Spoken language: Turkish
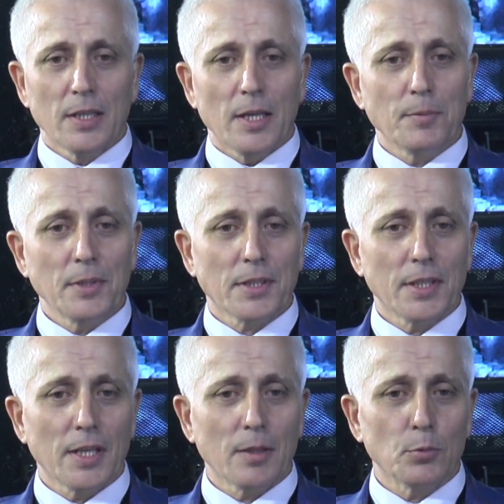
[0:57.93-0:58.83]
Emniyet
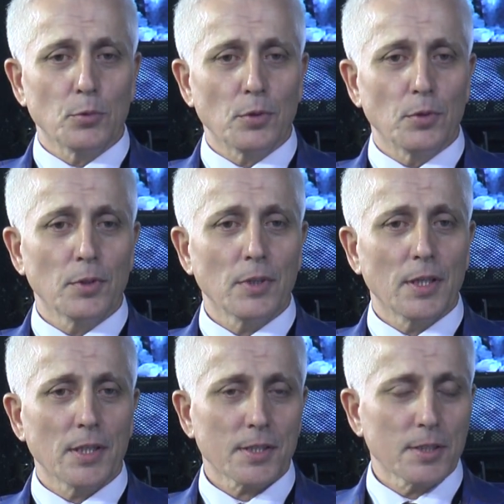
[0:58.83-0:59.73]
Genel Müdürlüğü,
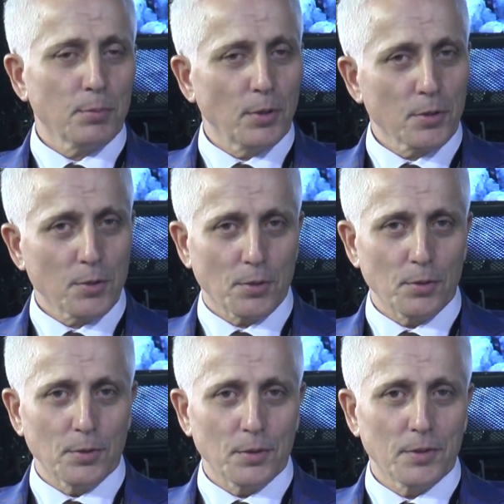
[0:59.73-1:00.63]
Elazığ Polis Okulu,